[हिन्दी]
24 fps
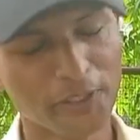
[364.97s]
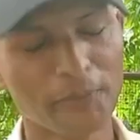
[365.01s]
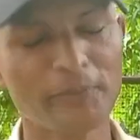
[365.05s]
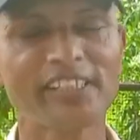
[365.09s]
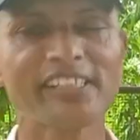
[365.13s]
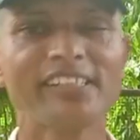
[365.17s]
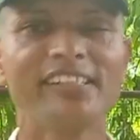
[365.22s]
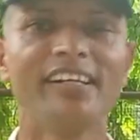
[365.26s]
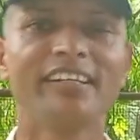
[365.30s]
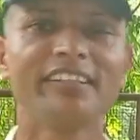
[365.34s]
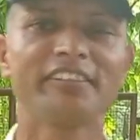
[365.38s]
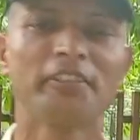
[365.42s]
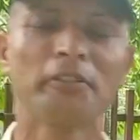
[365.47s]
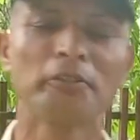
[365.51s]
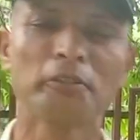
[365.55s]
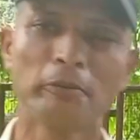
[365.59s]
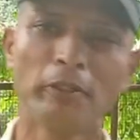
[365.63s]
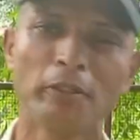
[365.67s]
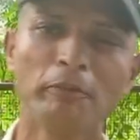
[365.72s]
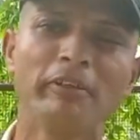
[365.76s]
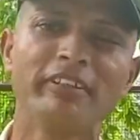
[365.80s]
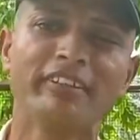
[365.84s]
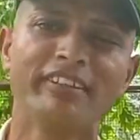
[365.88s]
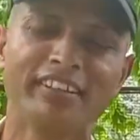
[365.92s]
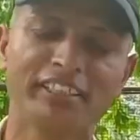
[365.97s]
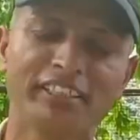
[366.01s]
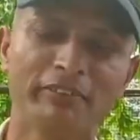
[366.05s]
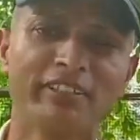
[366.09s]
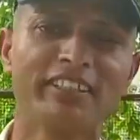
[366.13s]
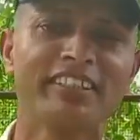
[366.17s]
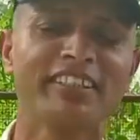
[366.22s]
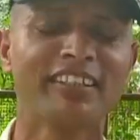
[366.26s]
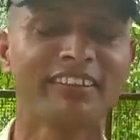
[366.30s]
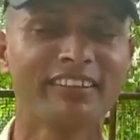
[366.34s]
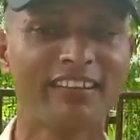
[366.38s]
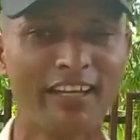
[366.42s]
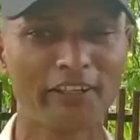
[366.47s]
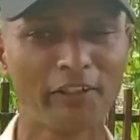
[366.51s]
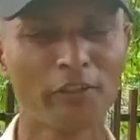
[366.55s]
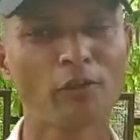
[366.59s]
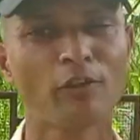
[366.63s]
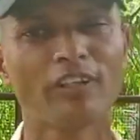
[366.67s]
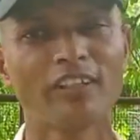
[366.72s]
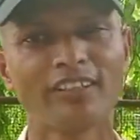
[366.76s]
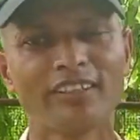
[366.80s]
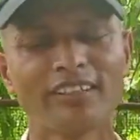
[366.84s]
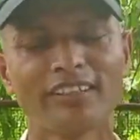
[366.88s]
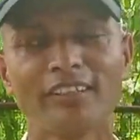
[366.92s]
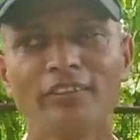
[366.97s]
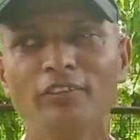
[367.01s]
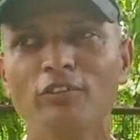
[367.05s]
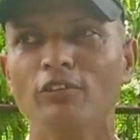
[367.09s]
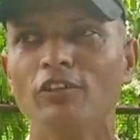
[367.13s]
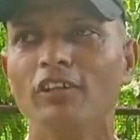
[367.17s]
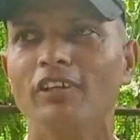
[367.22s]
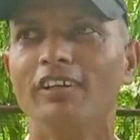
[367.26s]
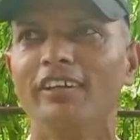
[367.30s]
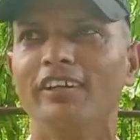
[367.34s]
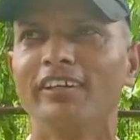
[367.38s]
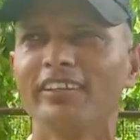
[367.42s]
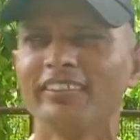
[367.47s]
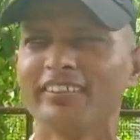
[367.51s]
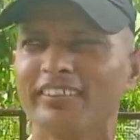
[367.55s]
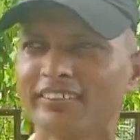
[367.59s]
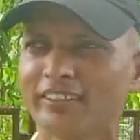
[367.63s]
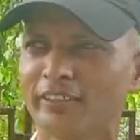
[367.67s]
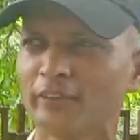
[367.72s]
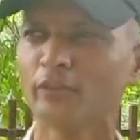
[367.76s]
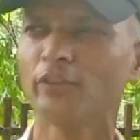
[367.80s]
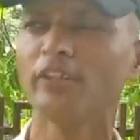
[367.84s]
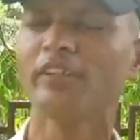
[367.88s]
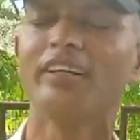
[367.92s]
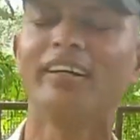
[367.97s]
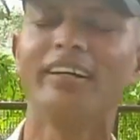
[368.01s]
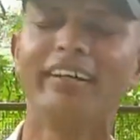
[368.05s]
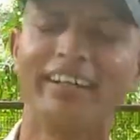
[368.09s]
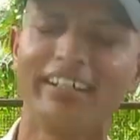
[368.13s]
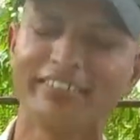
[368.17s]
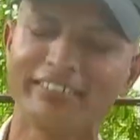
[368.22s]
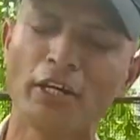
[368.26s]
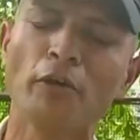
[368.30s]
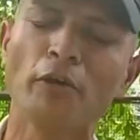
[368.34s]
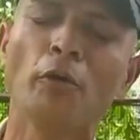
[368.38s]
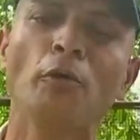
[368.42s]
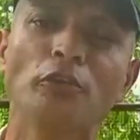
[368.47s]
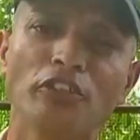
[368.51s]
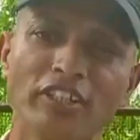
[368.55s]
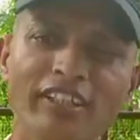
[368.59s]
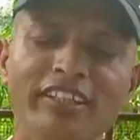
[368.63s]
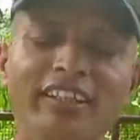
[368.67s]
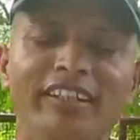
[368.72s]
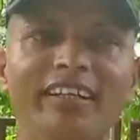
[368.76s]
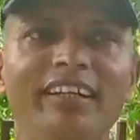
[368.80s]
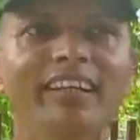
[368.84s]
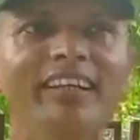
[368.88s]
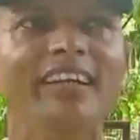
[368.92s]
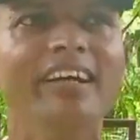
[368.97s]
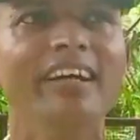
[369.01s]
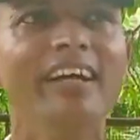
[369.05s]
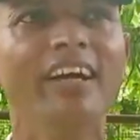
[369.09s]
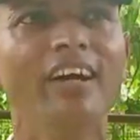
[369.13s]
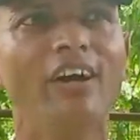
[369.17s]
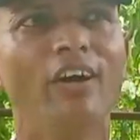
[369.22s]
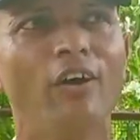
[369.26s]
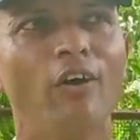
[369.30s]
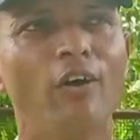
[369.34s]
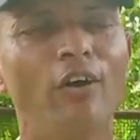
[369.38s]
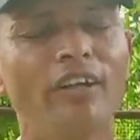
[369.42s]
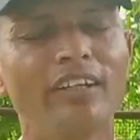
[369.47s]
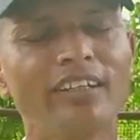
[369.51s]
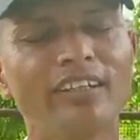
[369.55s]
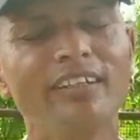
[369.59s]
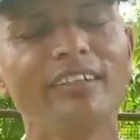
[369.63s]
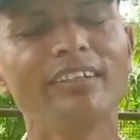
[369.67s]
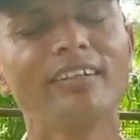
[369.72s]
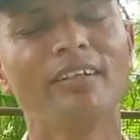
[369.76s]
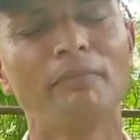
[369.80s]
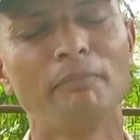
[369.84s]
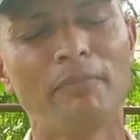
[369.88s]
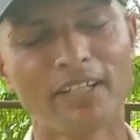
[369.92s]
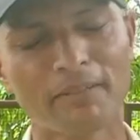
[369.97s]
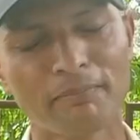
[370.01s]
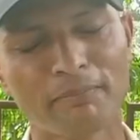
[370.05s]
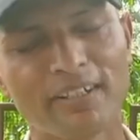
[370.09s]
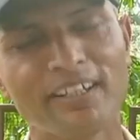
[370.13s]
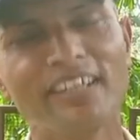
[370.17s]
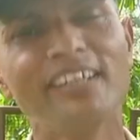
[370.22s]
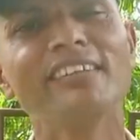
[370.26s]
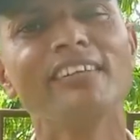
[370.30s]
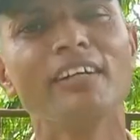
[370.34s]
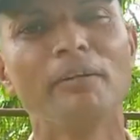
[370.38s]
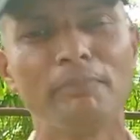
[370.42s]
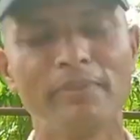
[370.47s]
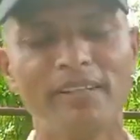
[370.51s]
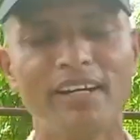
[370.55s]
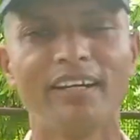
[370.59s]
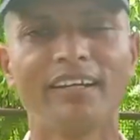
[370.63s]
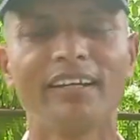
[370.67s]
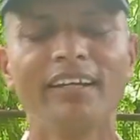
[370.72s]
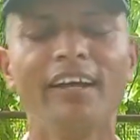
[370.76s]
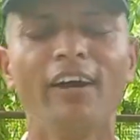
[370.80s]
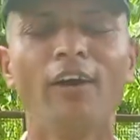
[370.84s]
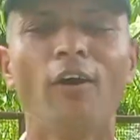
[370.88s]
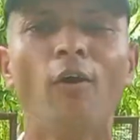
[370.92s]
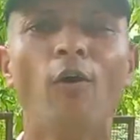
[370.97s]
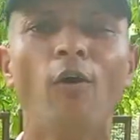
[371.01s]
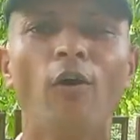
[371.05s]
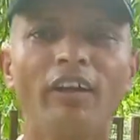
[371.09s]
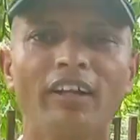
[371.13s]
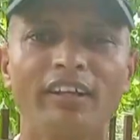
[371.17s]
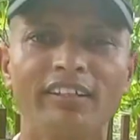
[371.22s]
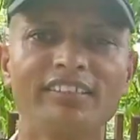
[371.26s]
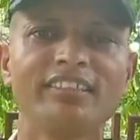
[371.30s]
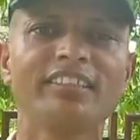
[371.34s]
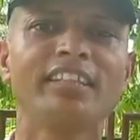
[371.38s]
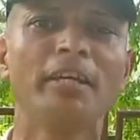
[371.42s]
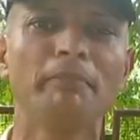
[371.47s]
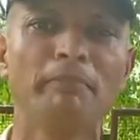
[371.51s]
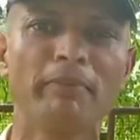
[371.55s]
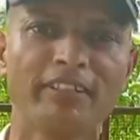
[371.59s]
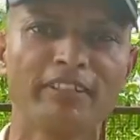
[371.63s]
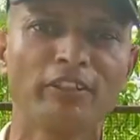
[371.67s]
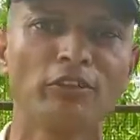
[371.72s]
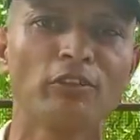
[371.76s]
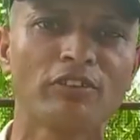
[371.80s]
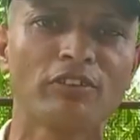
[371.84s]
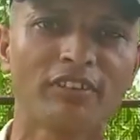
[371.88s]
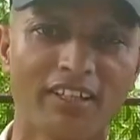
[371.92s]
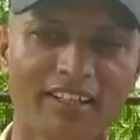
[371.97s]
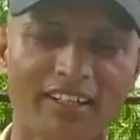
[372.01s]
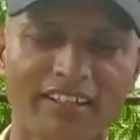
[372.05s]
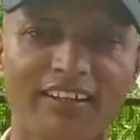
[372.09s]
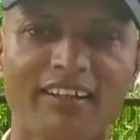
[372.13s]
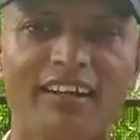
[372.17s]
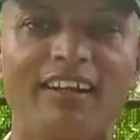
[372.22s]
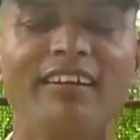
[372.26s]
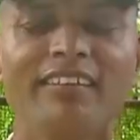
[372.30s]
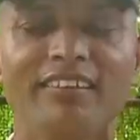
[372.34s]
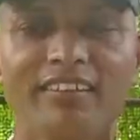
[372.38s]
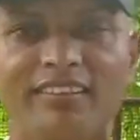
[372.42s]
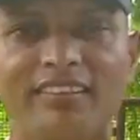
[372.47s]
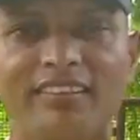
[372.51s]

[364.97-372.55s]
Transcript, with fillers: नमस्कार सबसे पहले मैं दिनेश भाई का थैंक यू करना चाहता हूँ और जैसे इन्होंने कहा ऐसा कुछ नहीं है और ये इनका बड़ा है इनका प्यार है और इसके पीछे जो सारा क्रेडिट